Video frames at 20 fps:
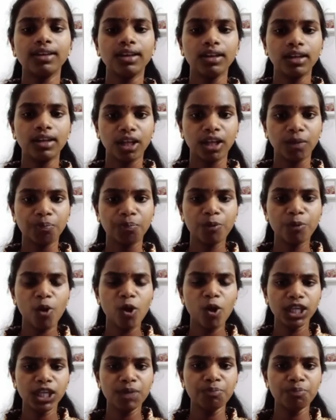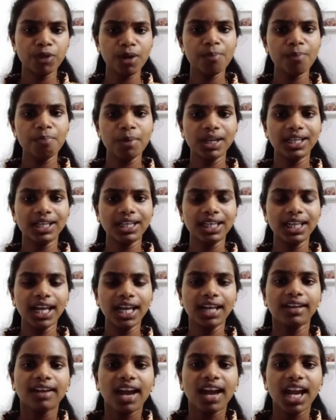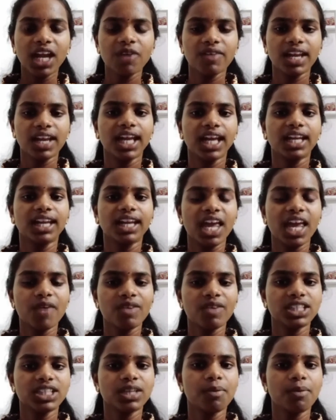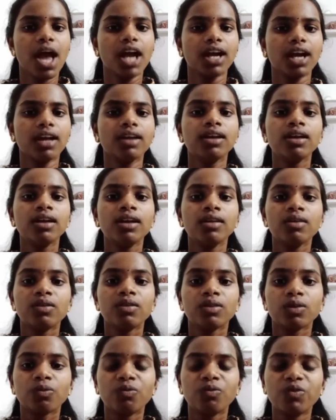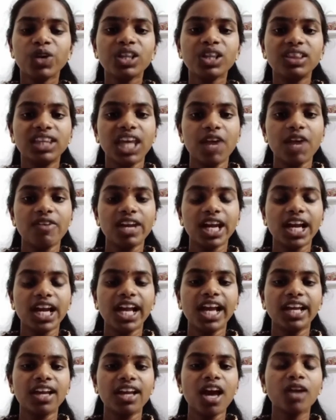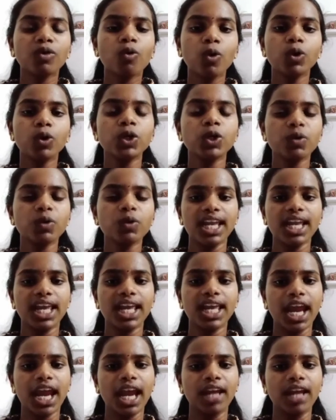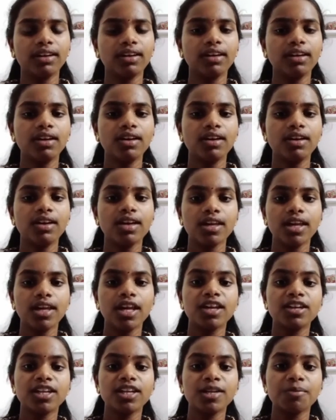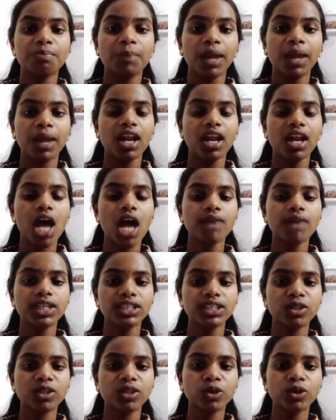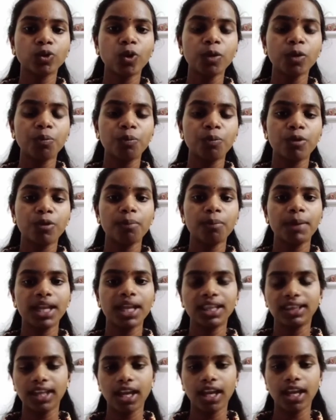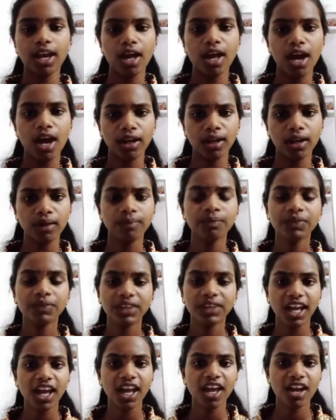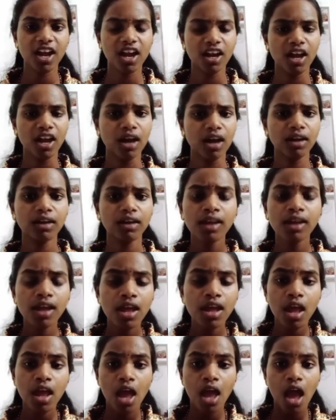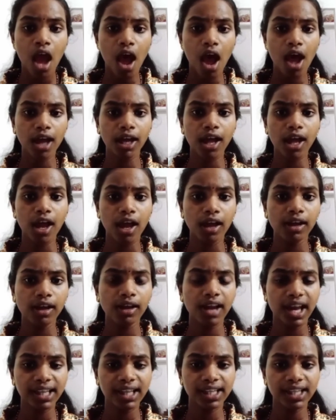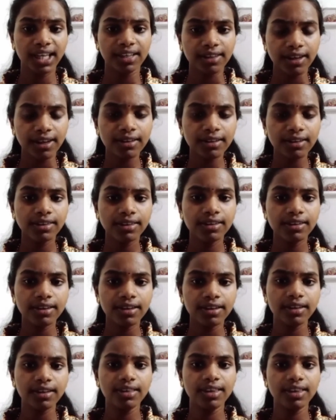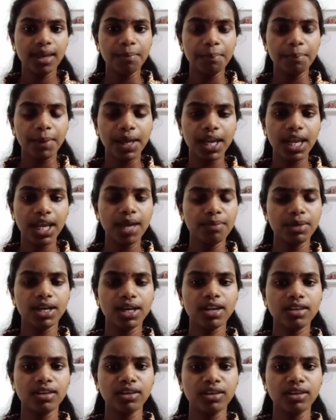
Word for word: இப்போதே புறப்பட்டு என் கணவரை நயவஞ்சமாக வீழ்த்தியவர்களை நான் கொன்று வருகிறேன் என்று பேராவேசத்தோடு புறப்பட தயாரானார் தயாரானார் ஆனால் அதை தடுத்து நிறுத்திய பெரிய மருது